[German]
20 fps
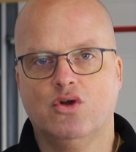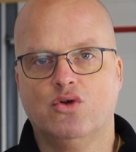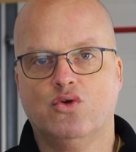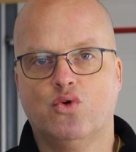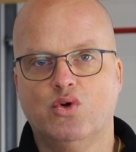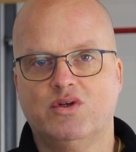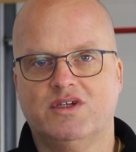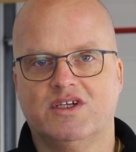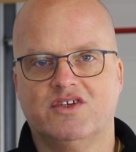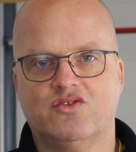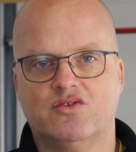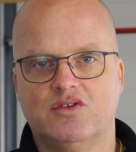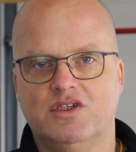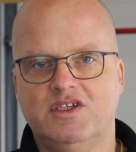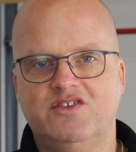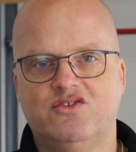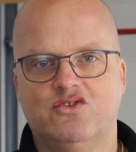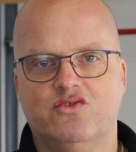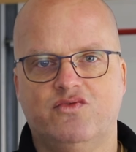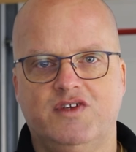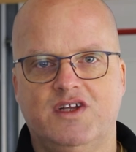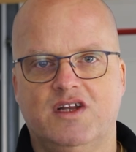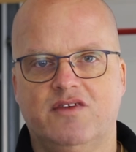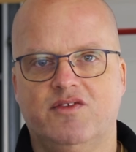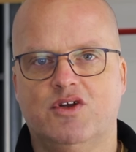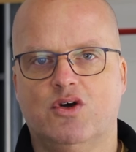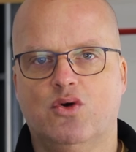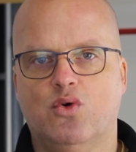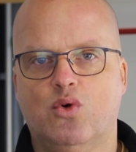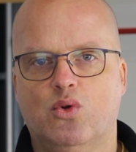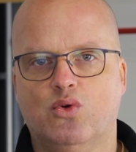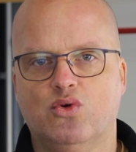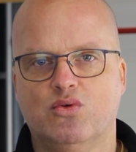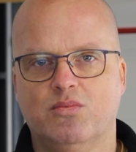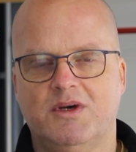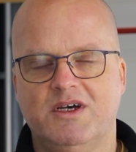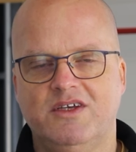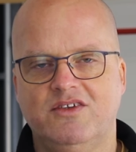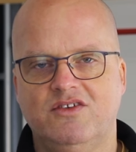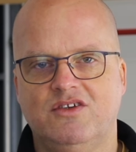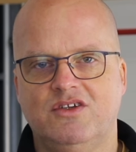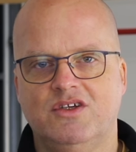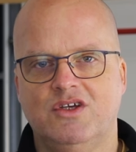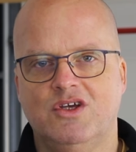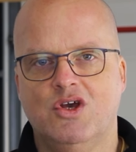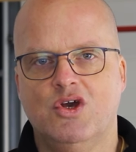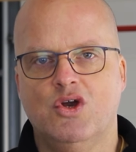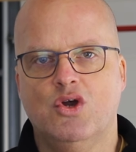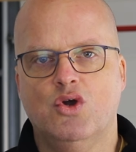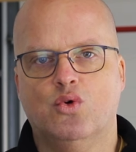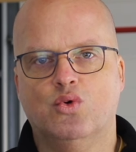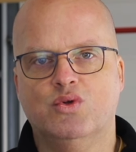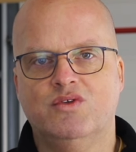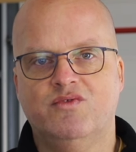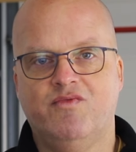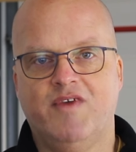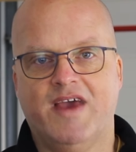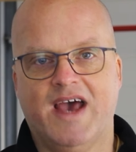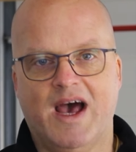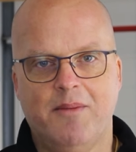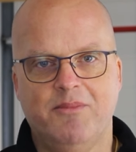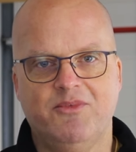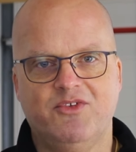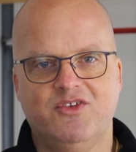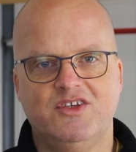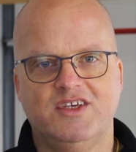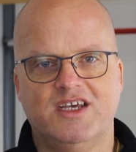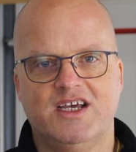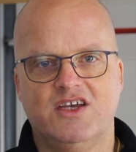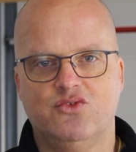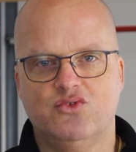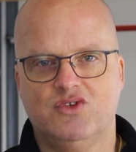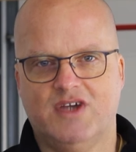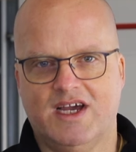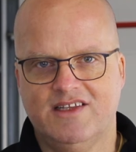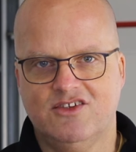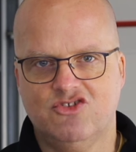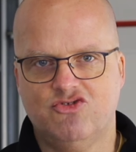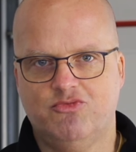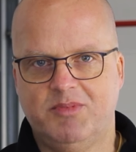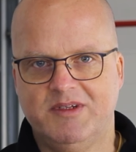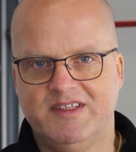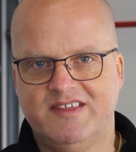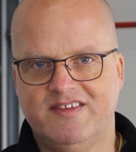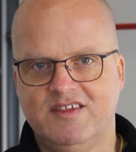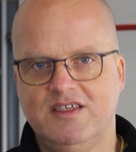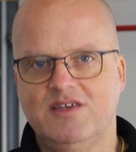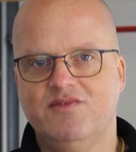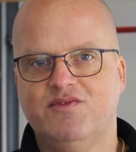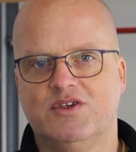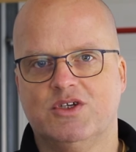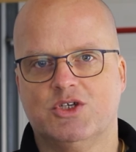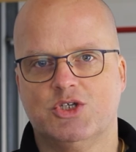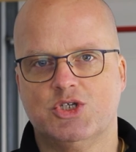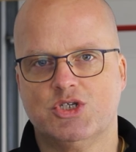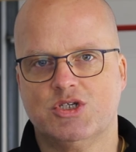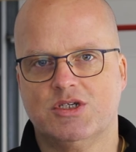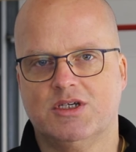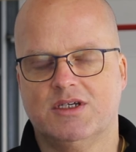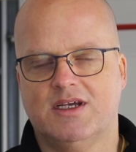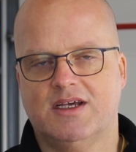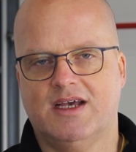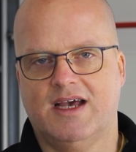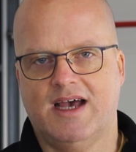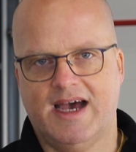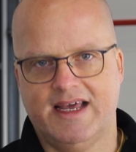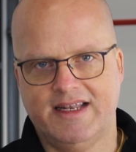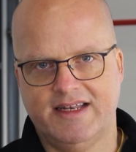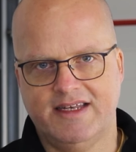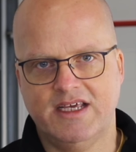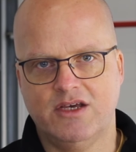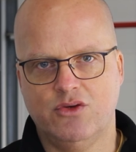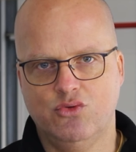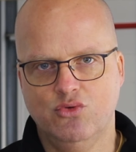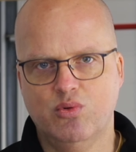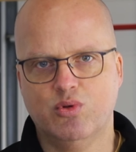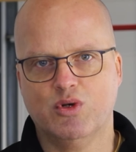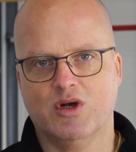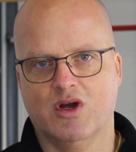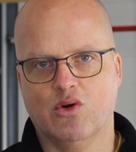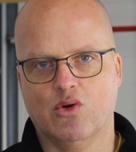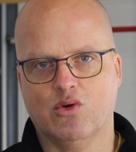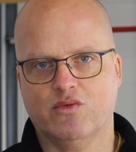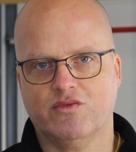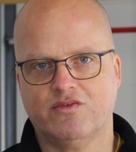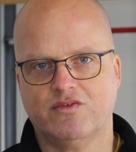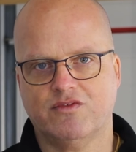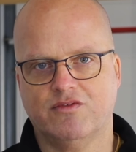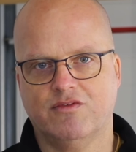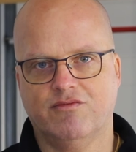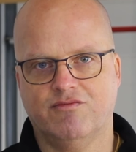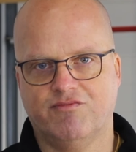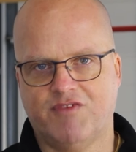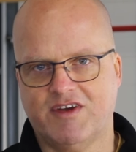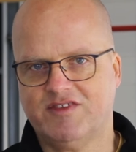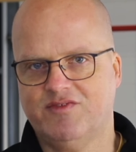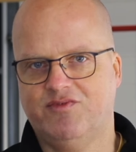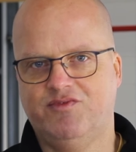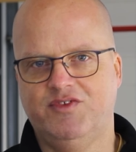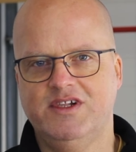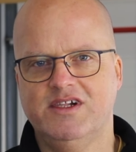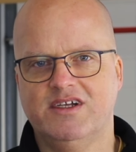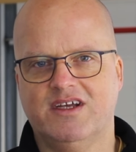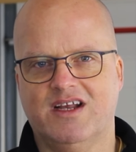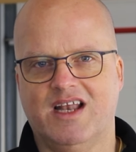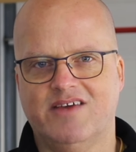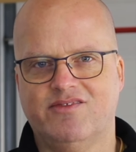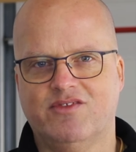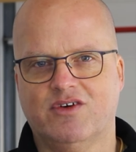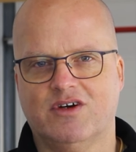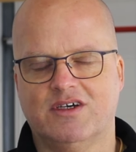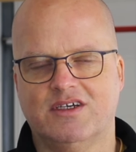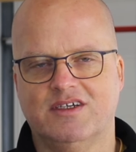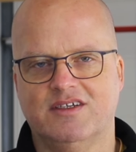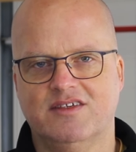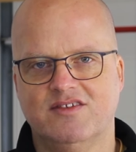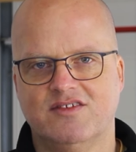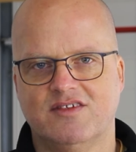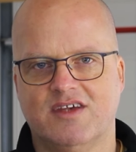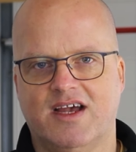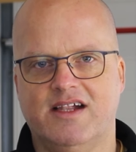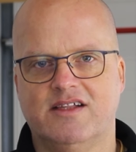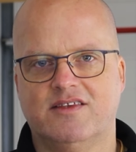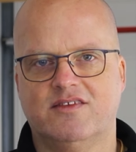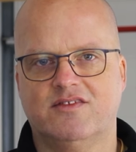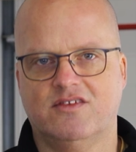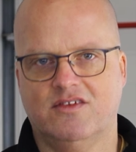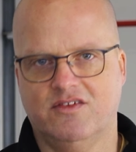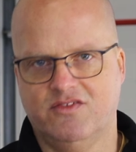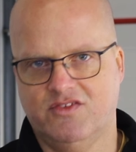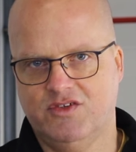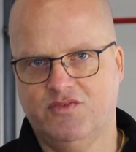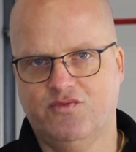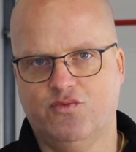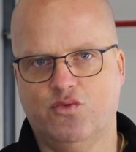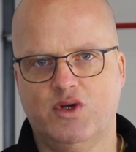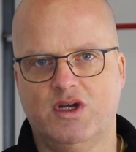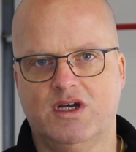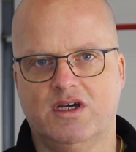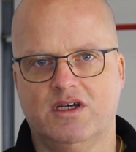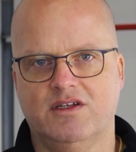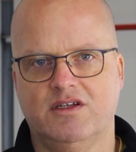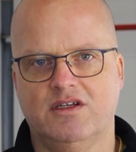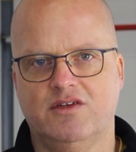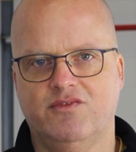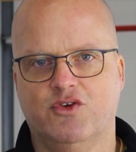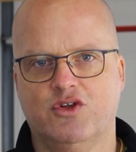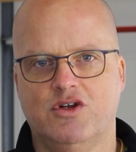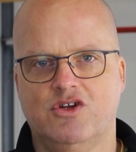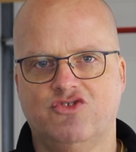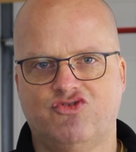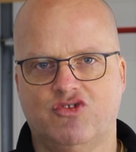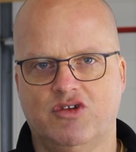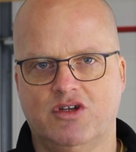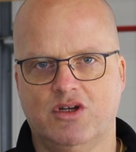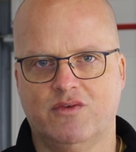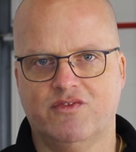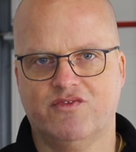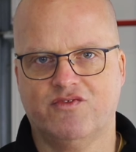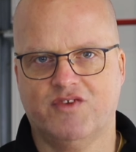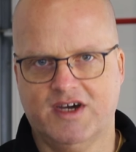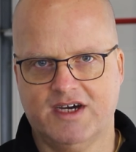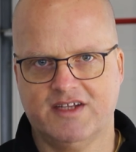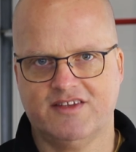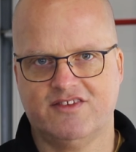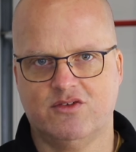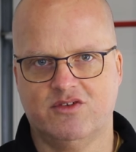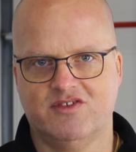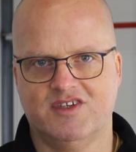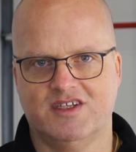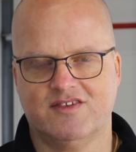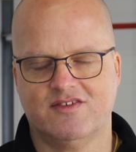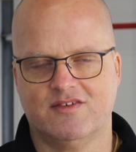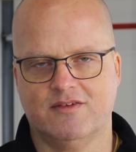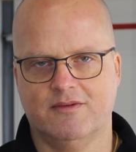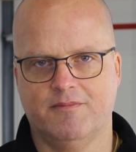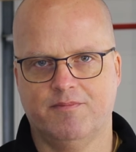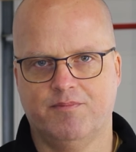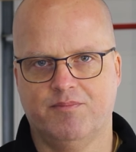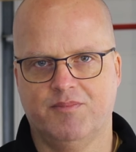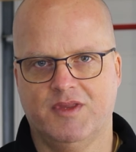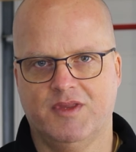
guck, dass du nicht zu so viele Wiederholungen machst und wärmst dich also ganz spezifisch an der Übung auf, was viel cleverer ist, als sich vorher eine Viertelstunde aufs Fahrrad zu setzen.